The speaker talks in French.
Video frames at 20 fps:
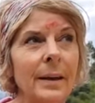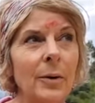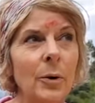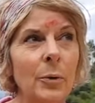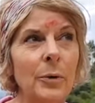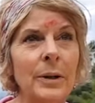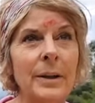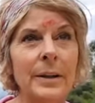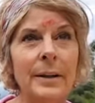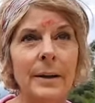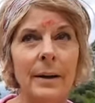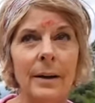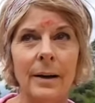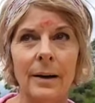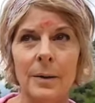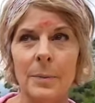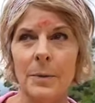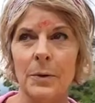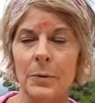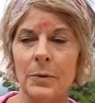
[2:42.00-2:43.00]
On était
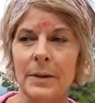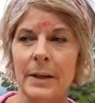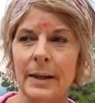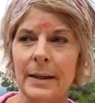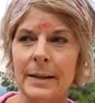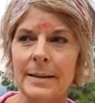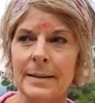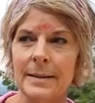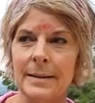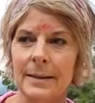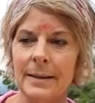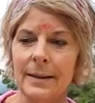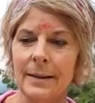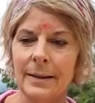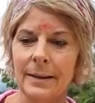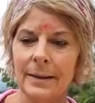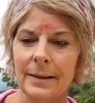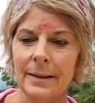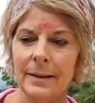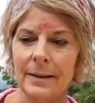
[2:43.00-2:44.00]
là et puis on y restait.
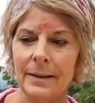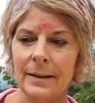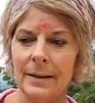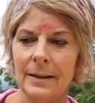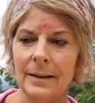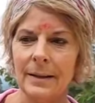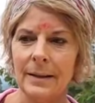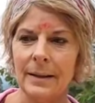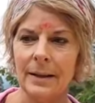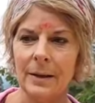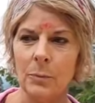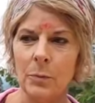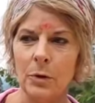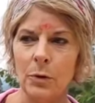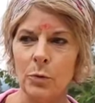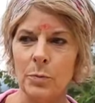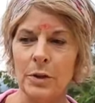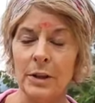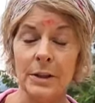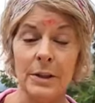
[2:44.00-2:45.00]
Et moi,
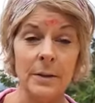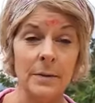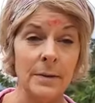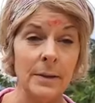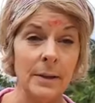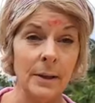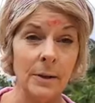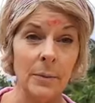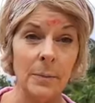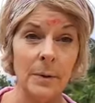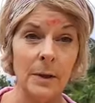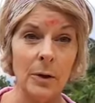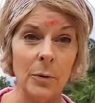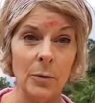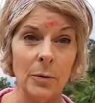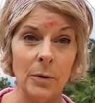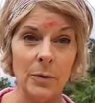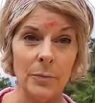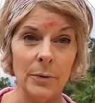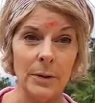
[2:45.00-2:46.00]
l'objectif, c'était que
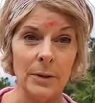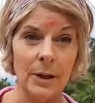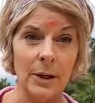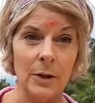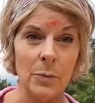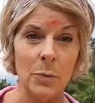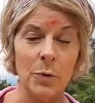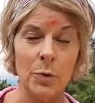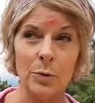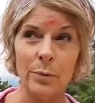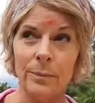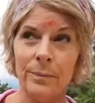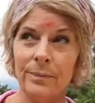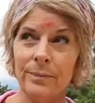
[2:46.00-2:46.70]
Milo, en fait, aille mieux.